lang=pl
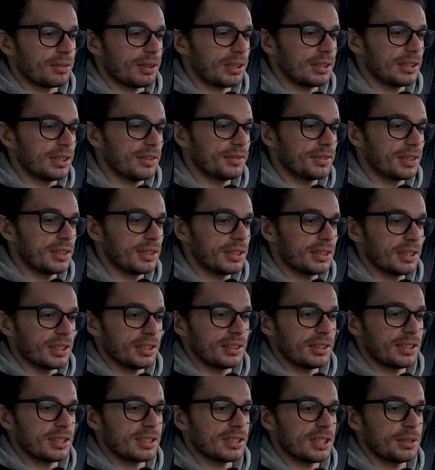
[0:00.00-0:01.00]
dokładnie wtedy,
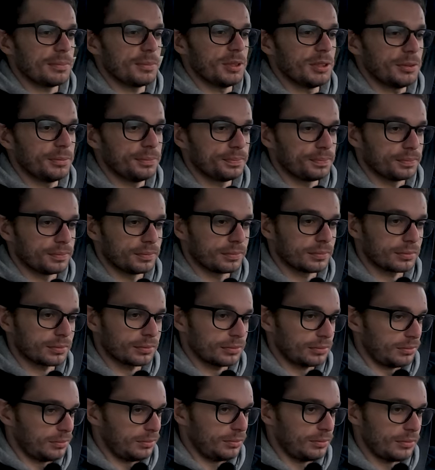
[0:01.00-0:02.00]
kiedy chcemy
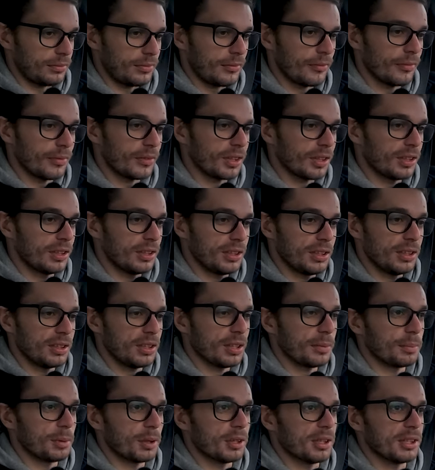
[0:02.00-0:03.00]

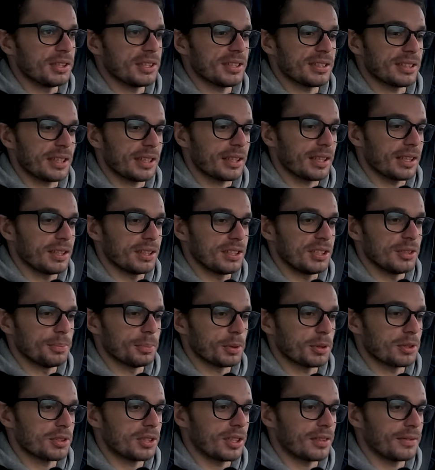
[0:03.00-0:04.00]
i nie boi się
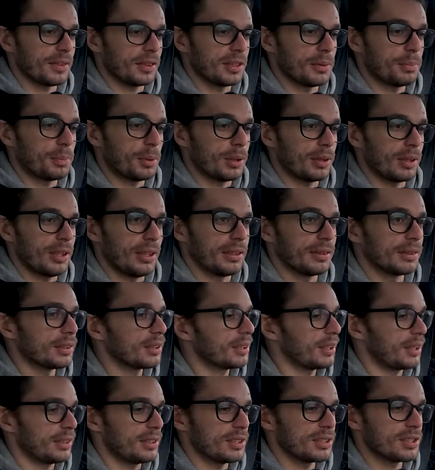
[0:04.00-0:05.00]
zakręcić pod czerwone pole,
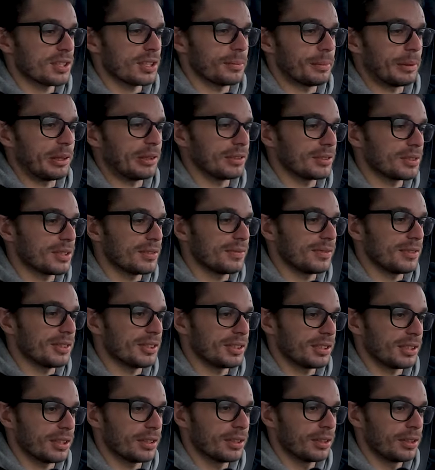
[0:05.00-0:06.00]
kiedy trzeba
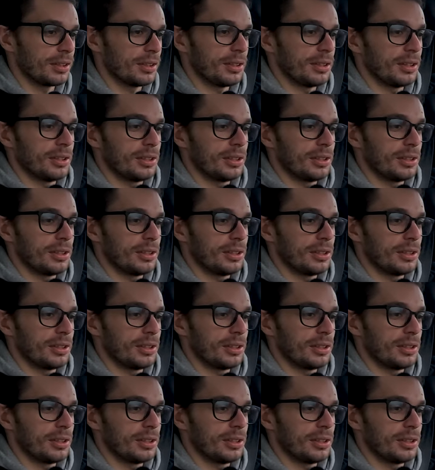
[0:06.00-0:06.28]
oczywiście,